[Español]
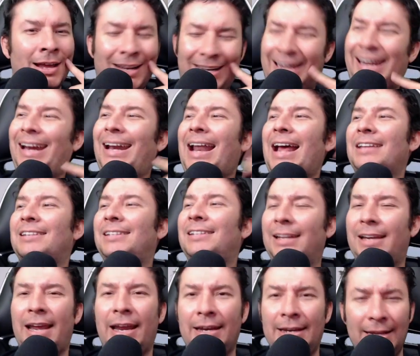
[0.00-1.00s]
que la
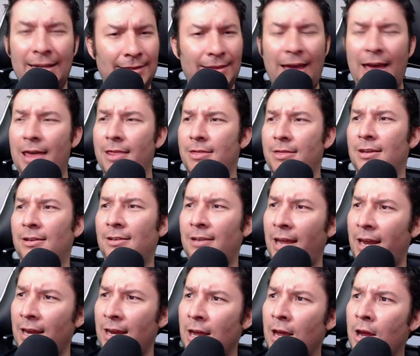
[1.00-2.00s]
sirenita de
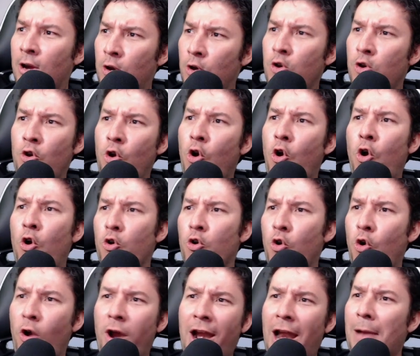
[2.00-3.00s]
Disney no,
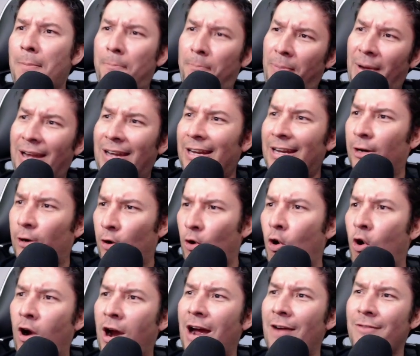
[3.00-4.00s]
no era el
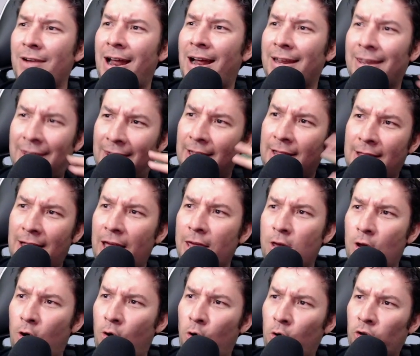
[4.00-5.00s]
pelirroja, blanquita
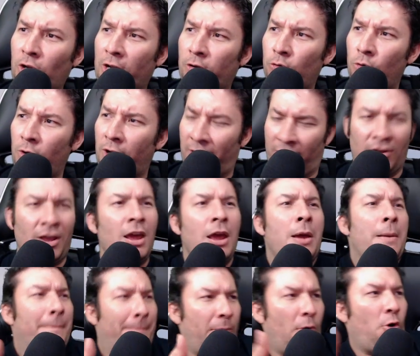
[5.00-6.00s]
y ojos azules,
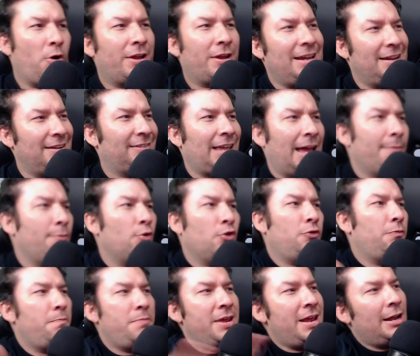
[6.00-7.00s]
porque
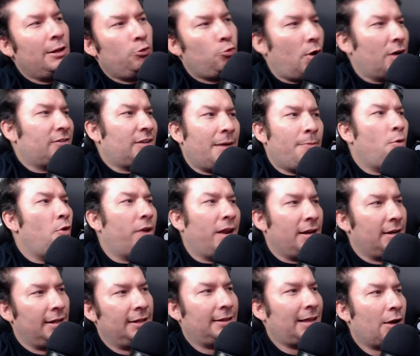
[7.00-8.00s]
estamos viendo a esa
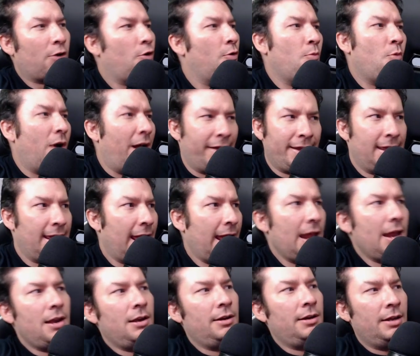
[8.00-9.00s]
morenita como
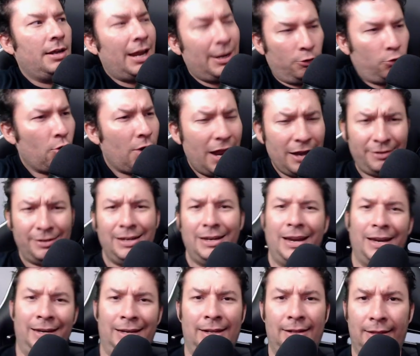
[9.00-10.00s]
Ariel. Eso es la
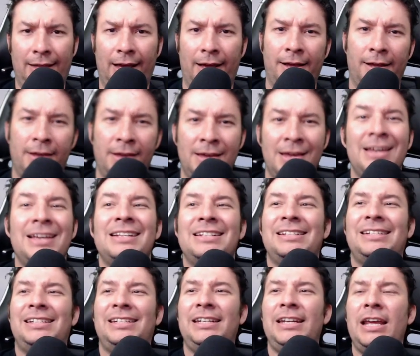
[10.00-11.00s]
sirenita.
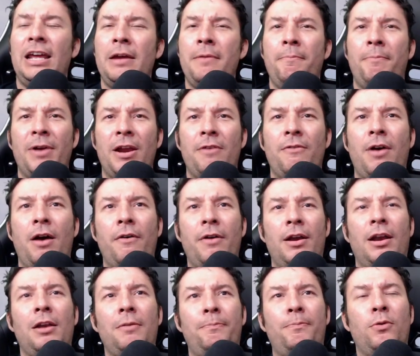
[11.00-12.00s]
Siempre va a
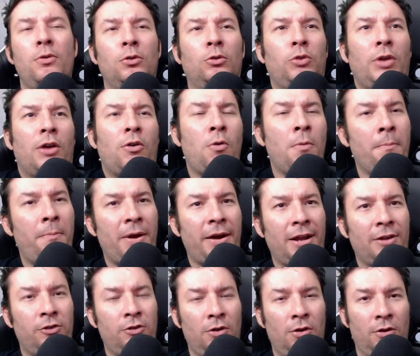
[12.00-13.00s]
haber el punto de
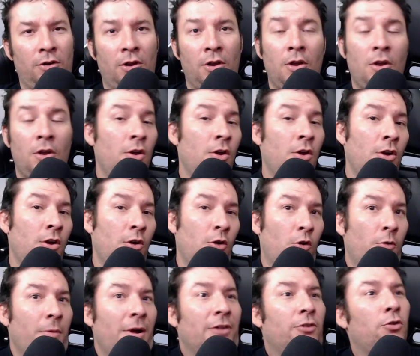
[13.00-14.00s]
comparación.
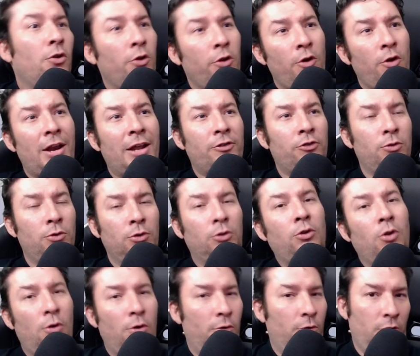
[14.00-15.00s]
Lo más jodido del
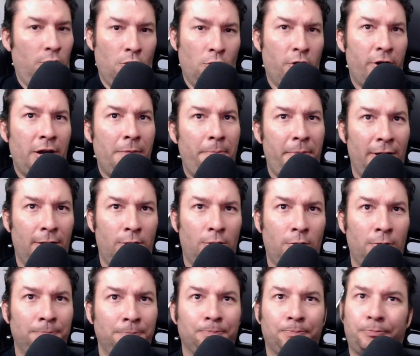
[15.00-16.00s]
asunto, lo
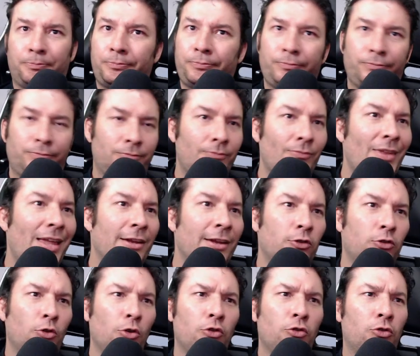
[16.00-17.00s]
repito,
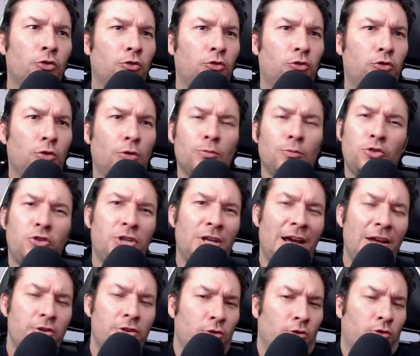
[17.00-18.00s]
estos son
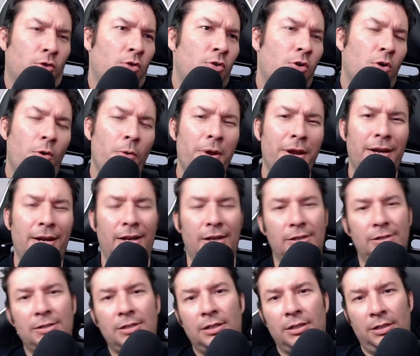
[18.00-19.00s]
muchachos, son
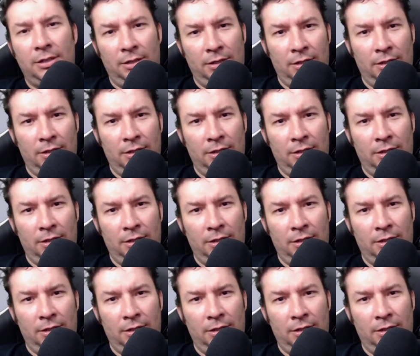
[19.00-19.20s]
jóvenes.